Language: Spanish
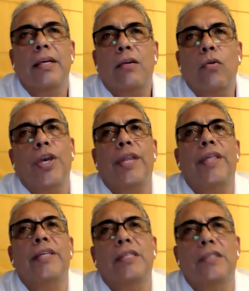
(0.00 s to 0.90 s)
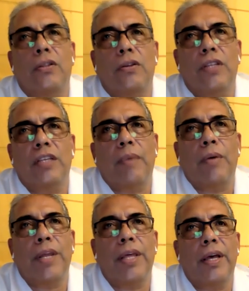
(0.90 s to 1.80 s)
Huye de ese sitio,
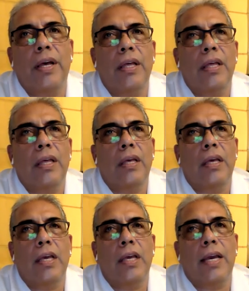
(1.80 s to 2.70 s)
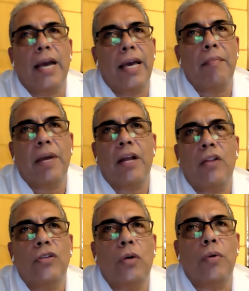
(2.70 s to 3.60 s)
despavorida y caen
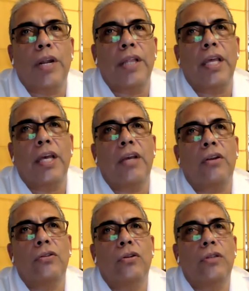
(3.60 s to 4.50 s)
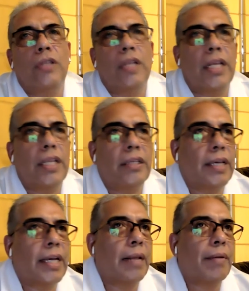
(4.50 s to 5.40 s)
manos de curanderos, donde le
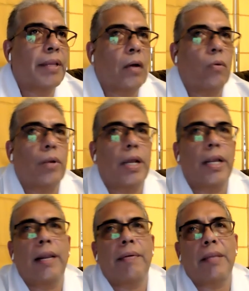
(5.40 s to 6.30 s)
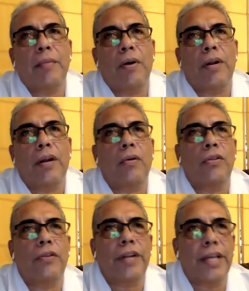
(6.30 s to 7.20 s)
dicen que le van a curar y le van a mejorar
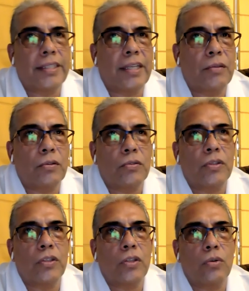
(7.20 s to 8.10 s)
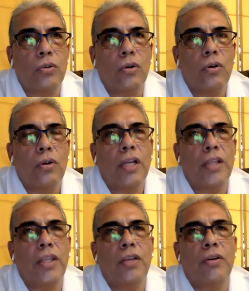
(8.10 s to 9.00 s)
cuando regresan su instituto.
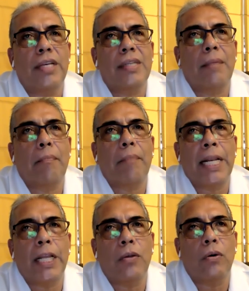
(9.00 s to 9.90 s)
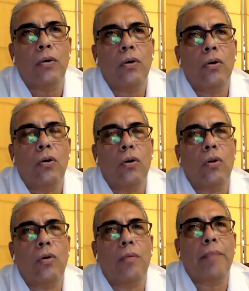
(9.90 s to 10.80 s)
El niño ya está pálido,
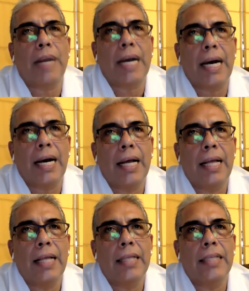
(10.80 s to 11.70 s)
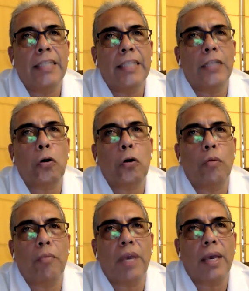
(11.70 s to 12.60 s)
color paja, ya no
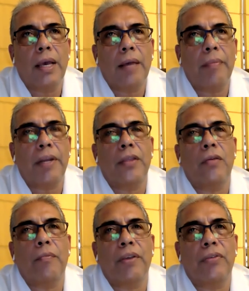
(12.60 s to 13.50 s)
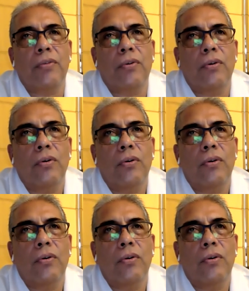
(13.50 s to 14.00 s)
come, ha perdido peso.